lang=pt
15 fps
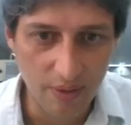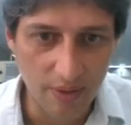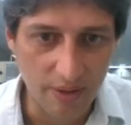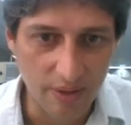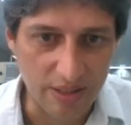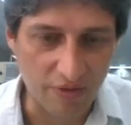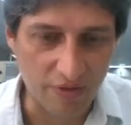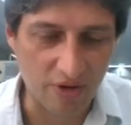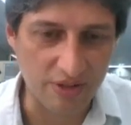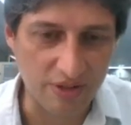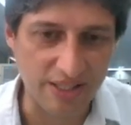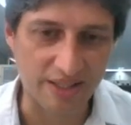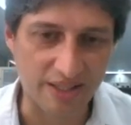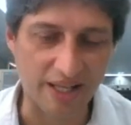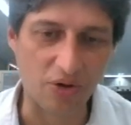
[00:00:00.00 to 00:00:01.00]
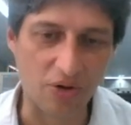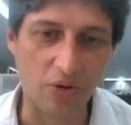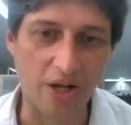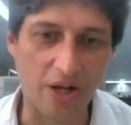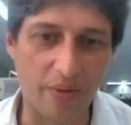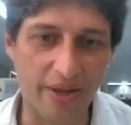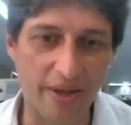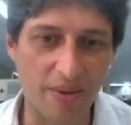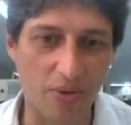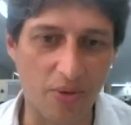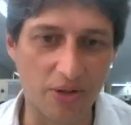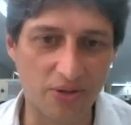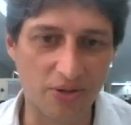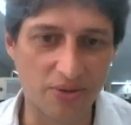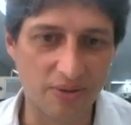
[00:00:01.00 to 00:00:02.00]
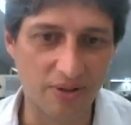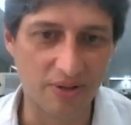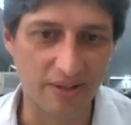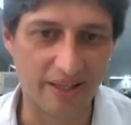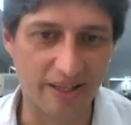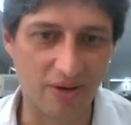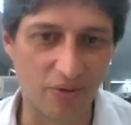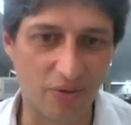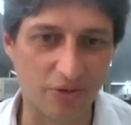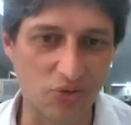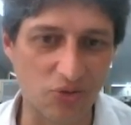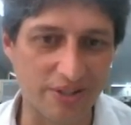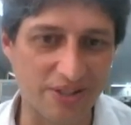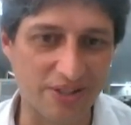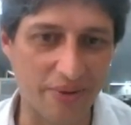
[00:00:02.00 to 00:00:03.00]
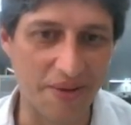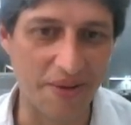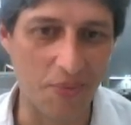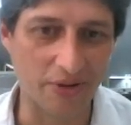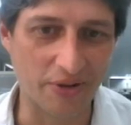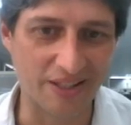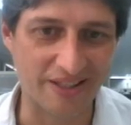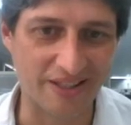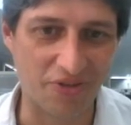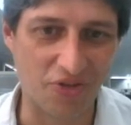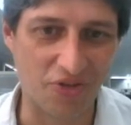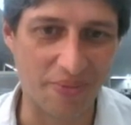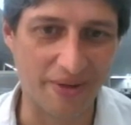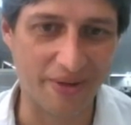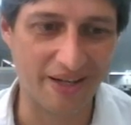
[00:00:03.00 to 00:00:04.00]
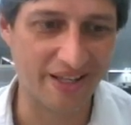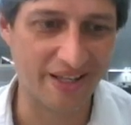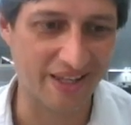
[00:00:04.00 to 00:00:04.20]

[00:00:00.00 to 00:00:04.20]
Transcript: Tá falando se ele está em local em remoto. Está em situação remota, ele está informando aqui.